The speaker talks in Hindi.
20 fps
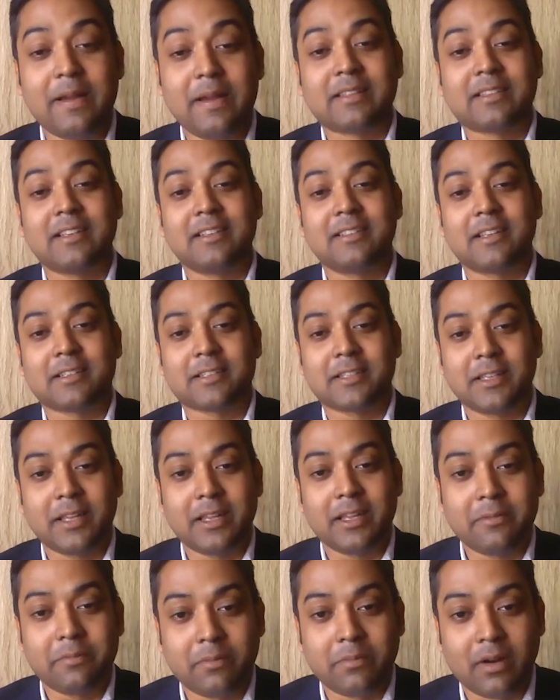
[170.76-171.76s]
कबीर सिंह जैसी
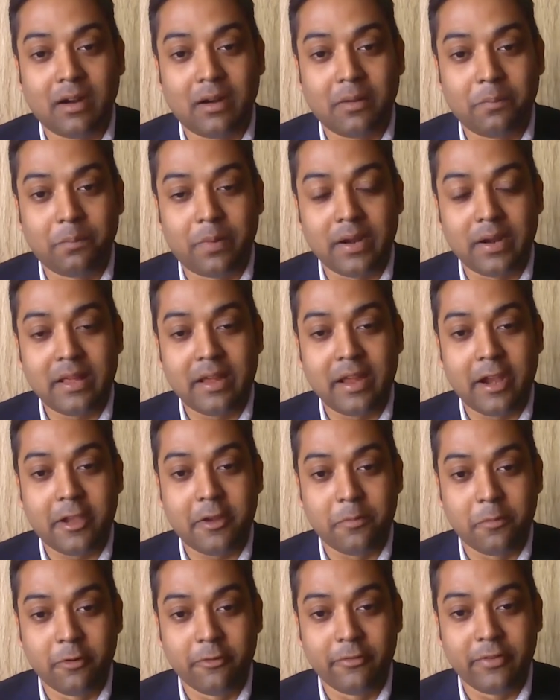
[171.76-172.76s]
बड़ी
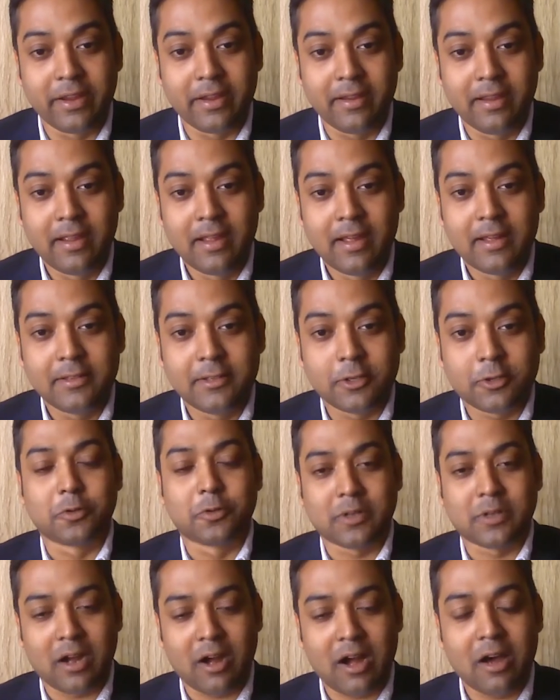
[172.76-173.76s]
हिट मूवी
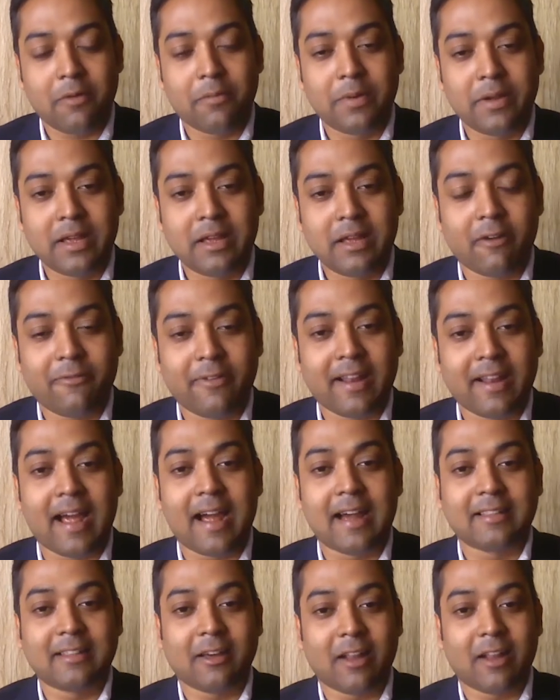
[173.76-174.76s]
उसका भी ऑफर
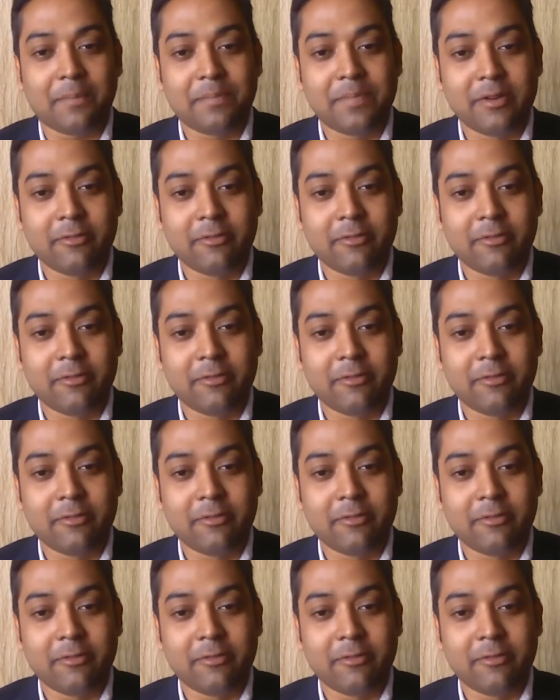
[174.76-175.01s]
आया था